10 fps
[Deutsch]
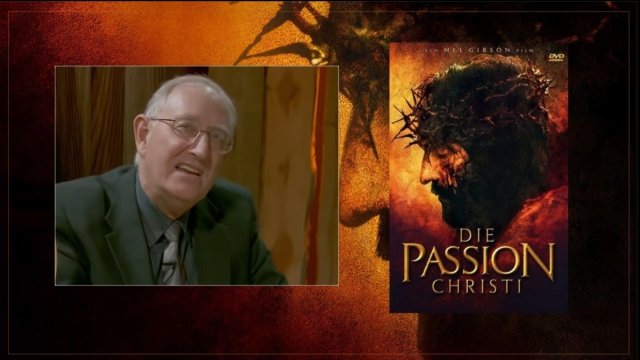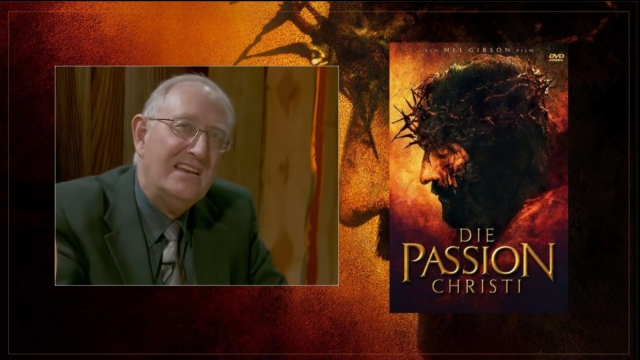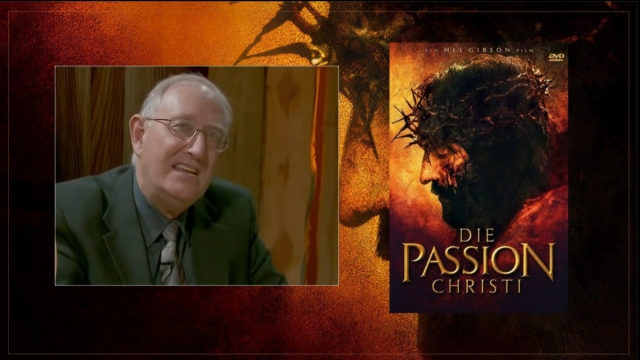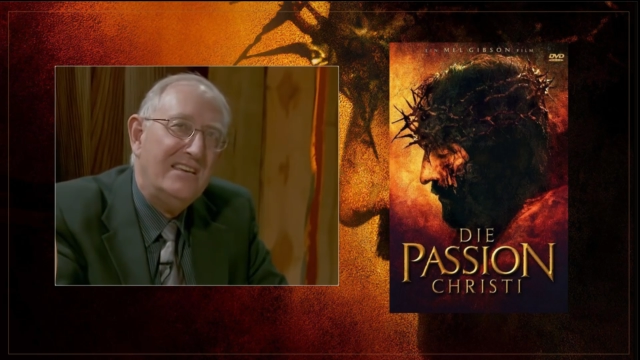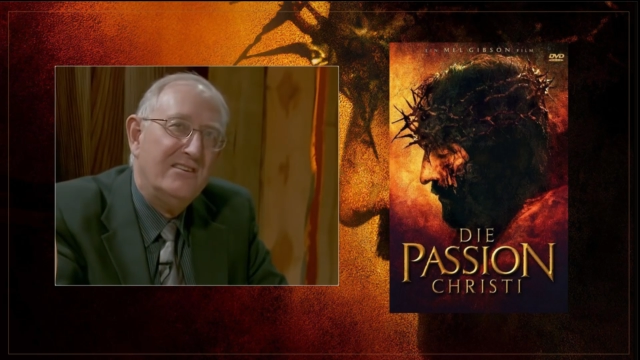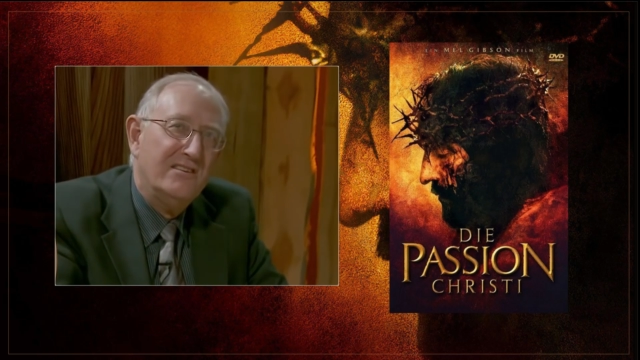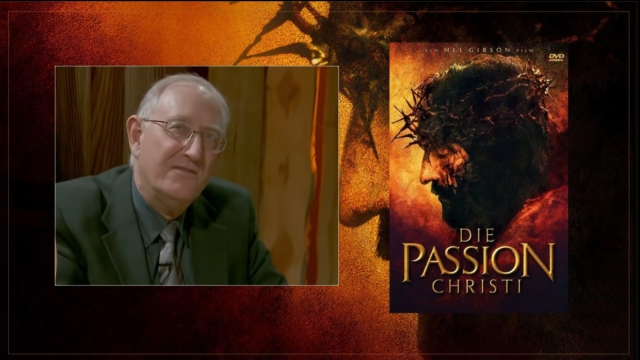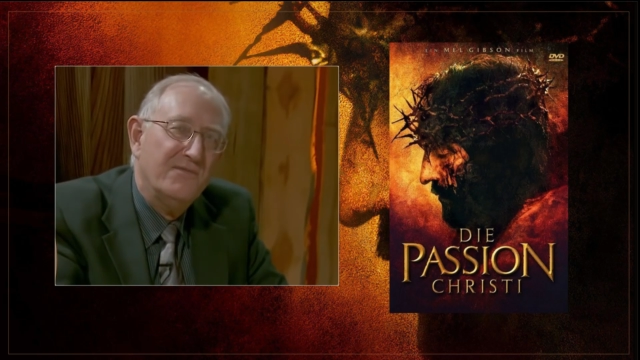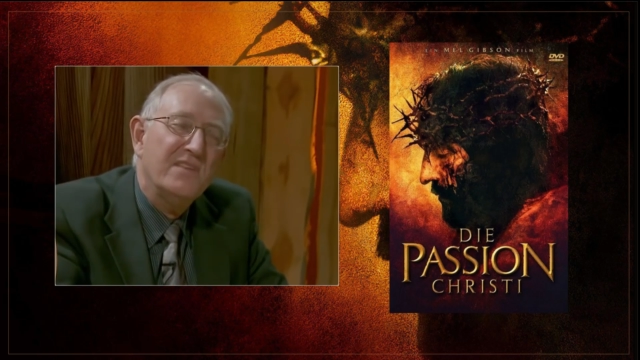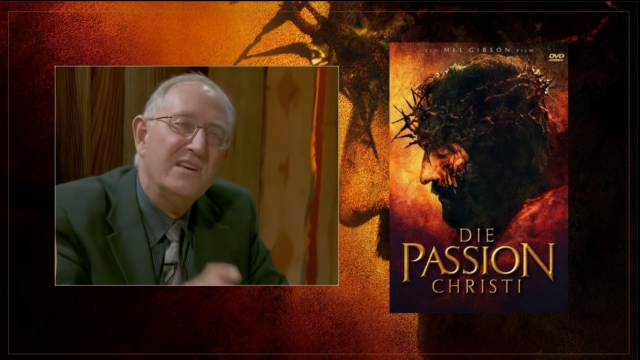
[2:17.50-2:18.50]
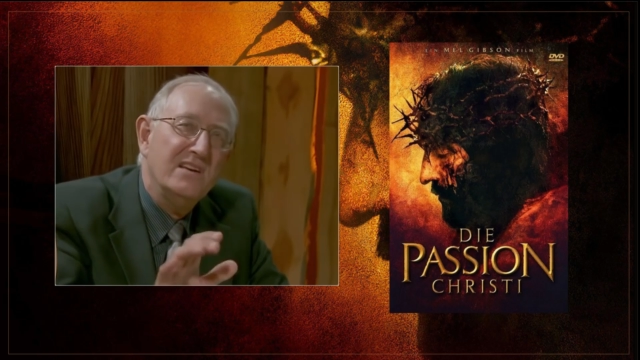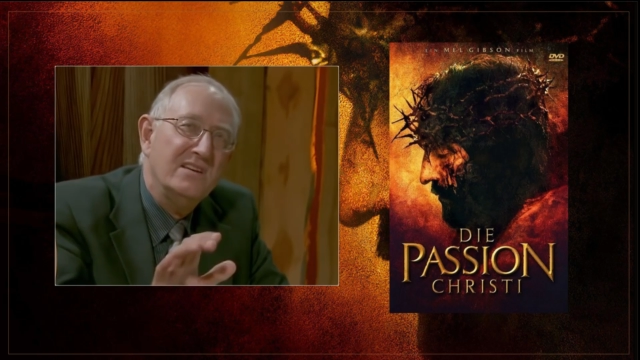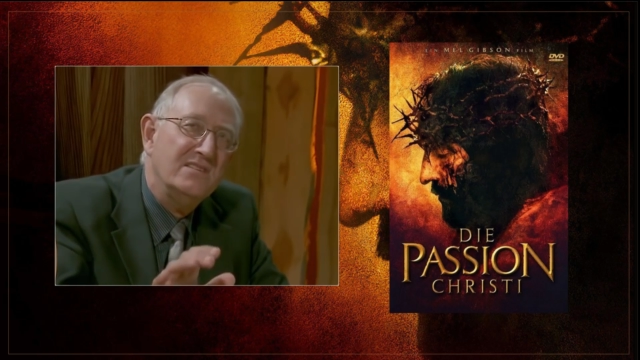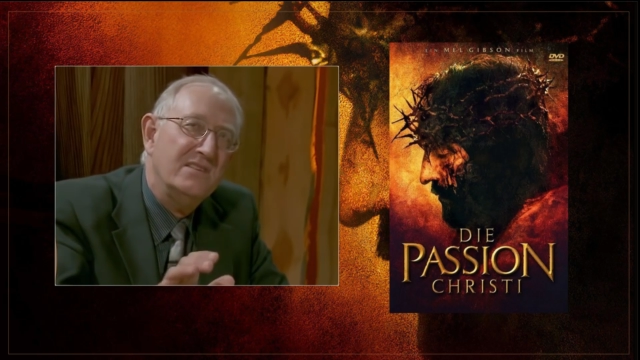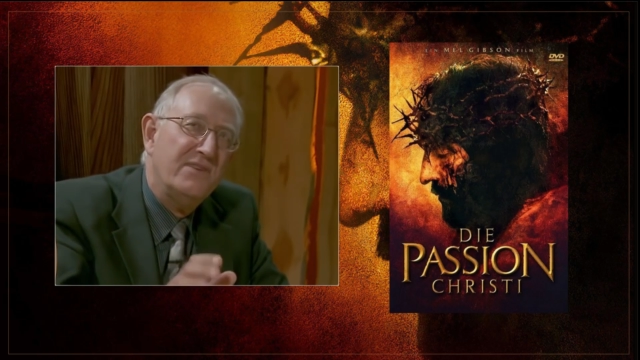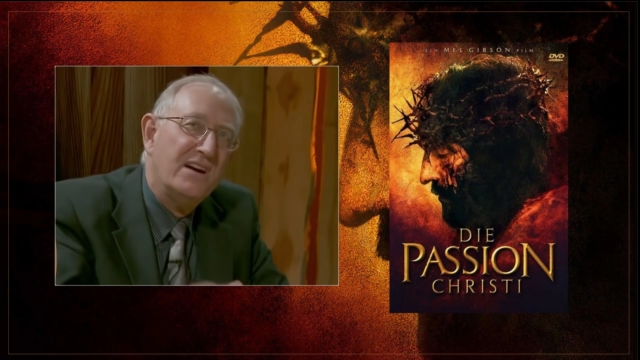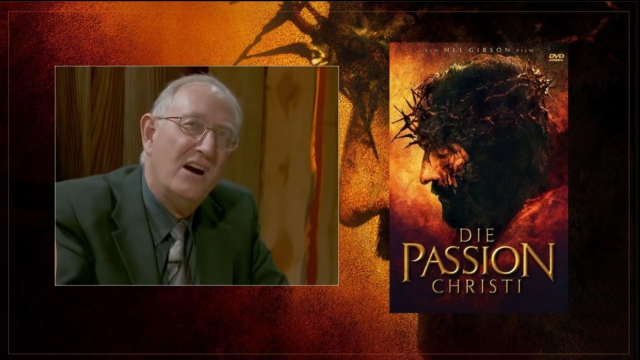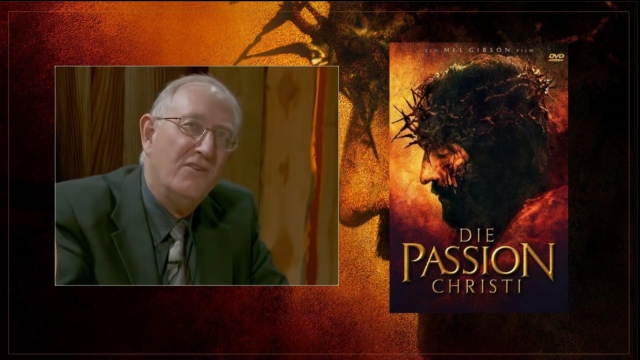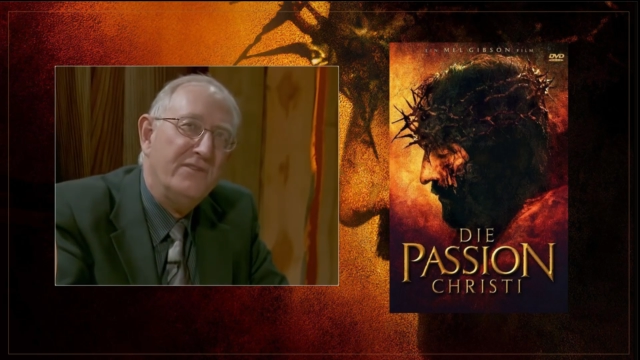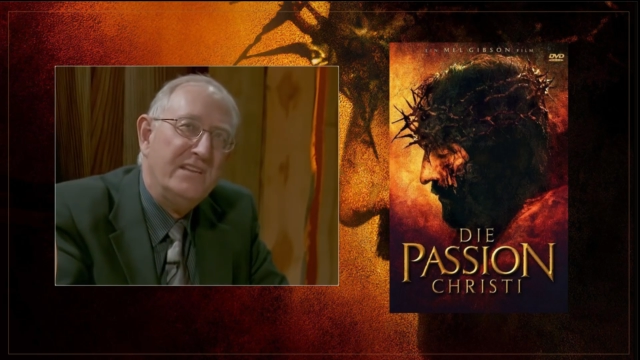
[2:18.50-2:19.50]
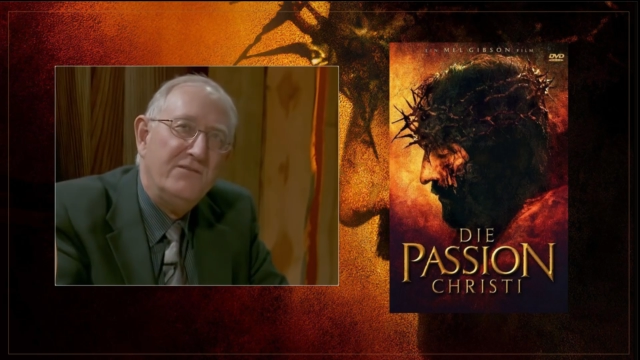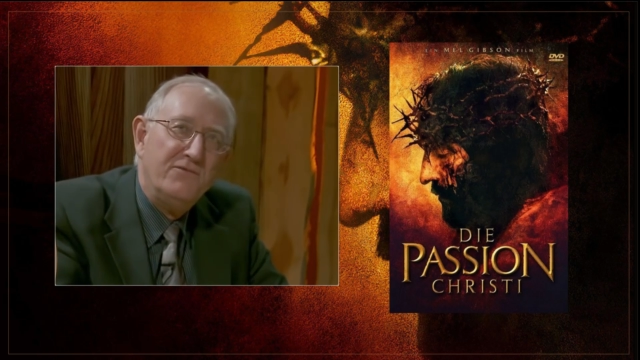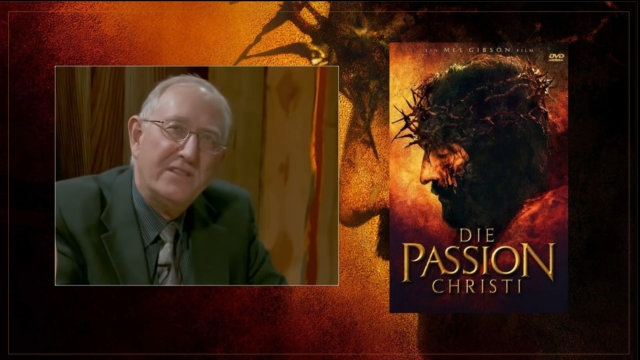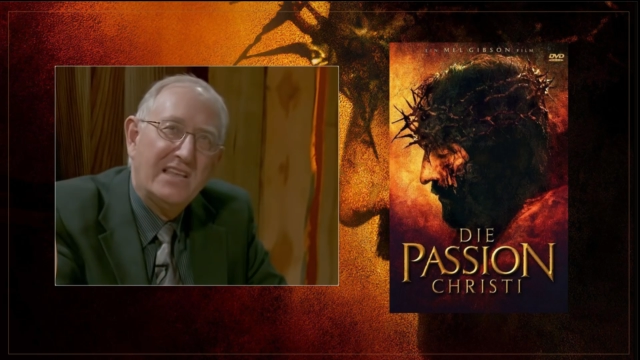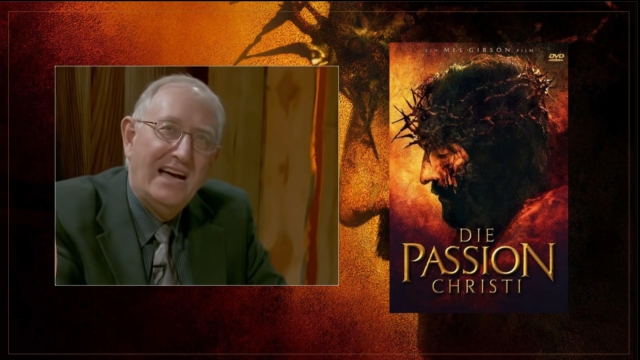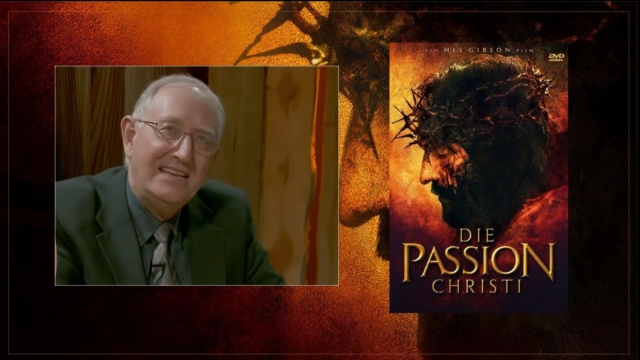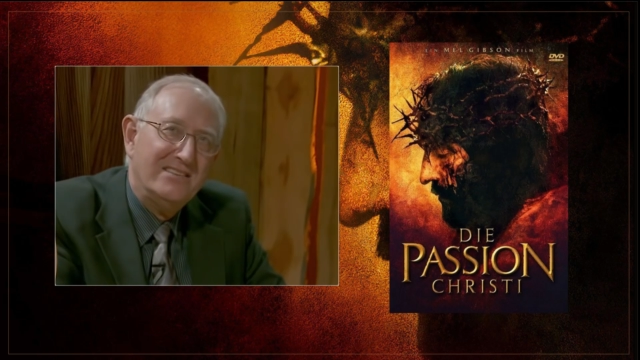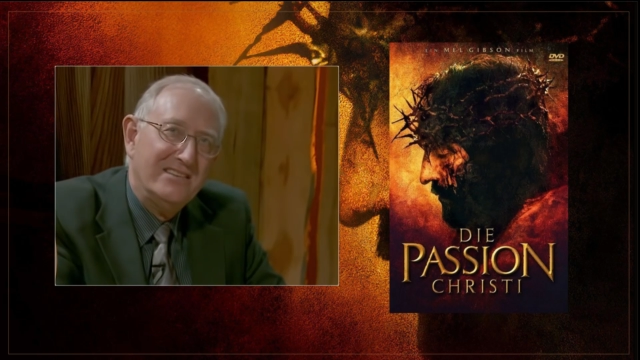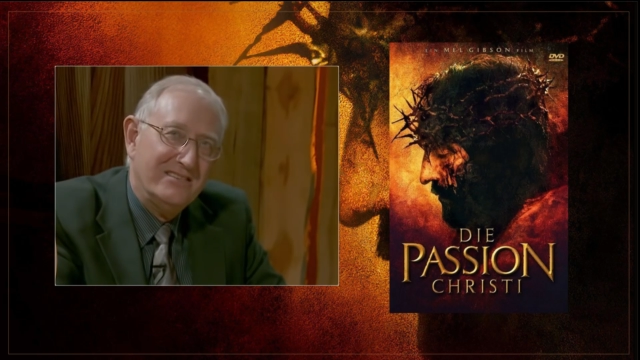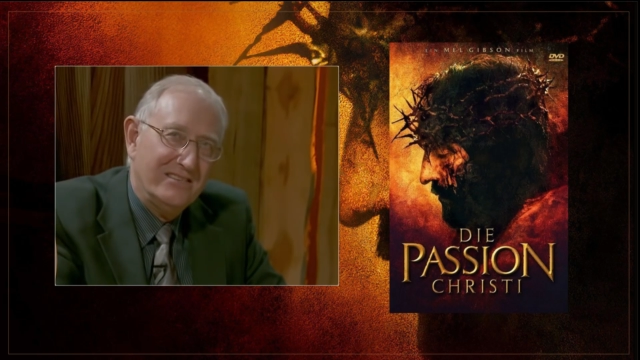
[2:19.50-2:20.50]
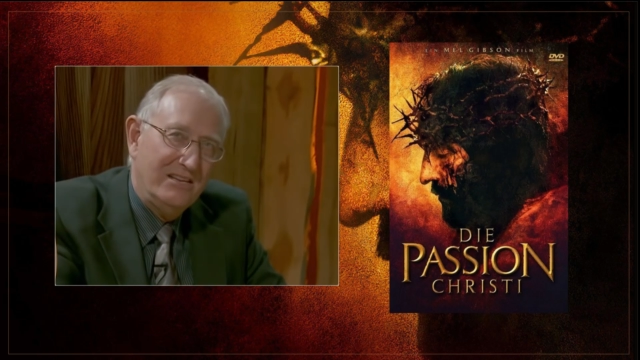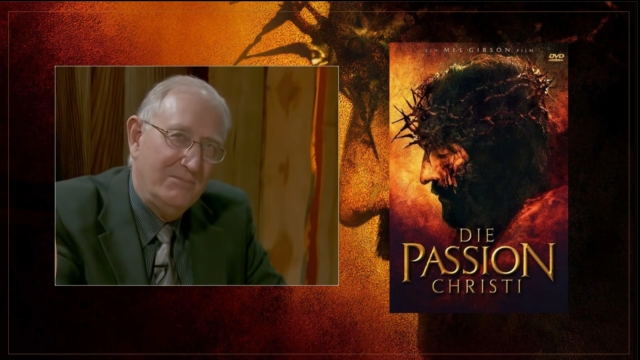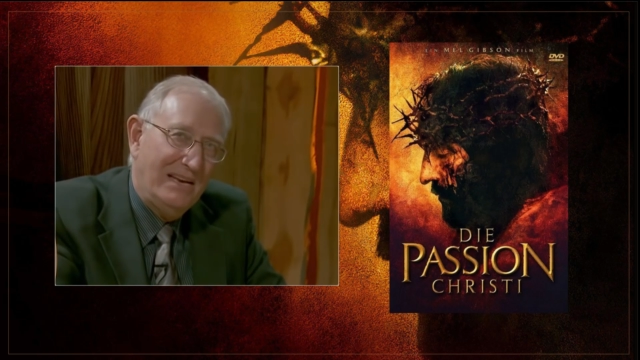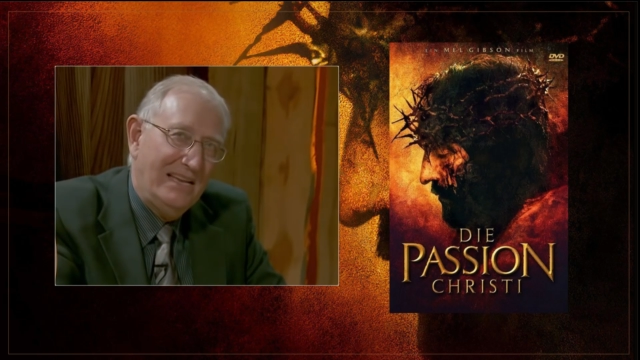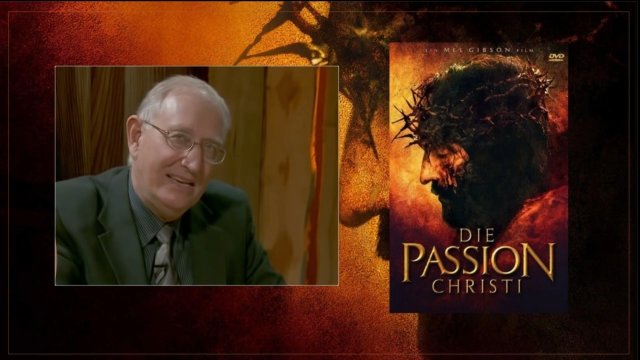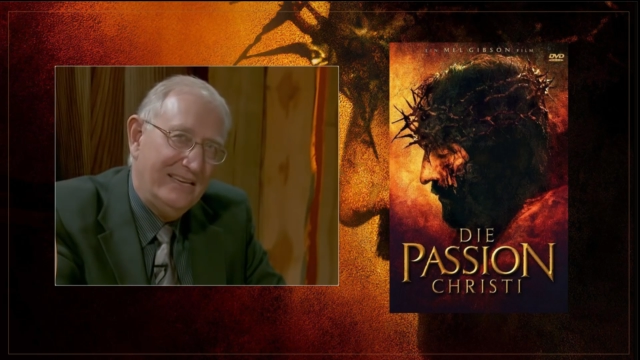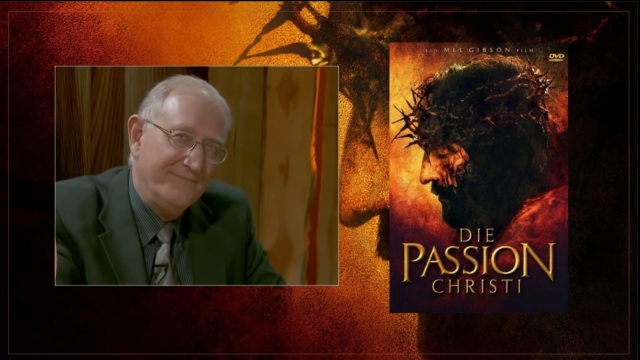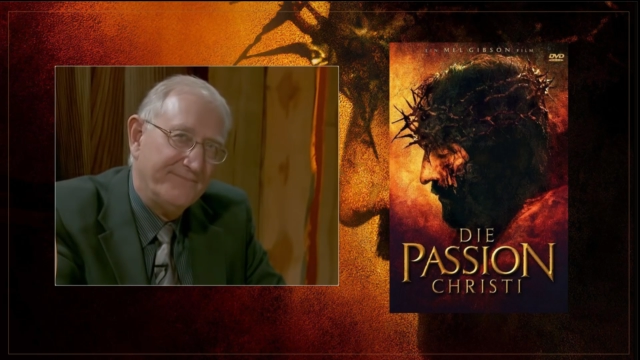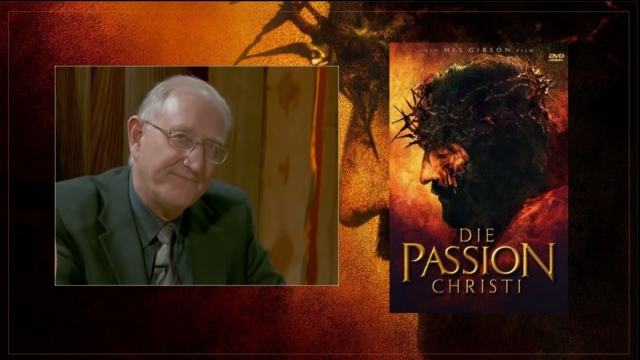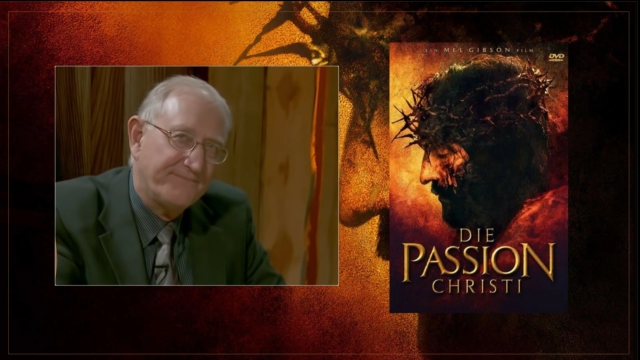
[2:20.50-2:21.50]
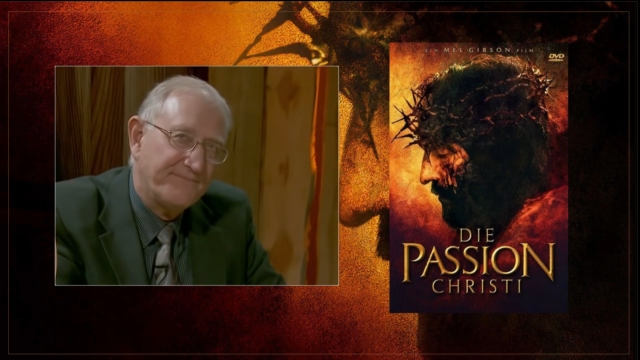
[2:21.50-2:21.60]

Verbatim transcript: ihn nicht. Sie verkaufen ihn für 30 Silberlinge.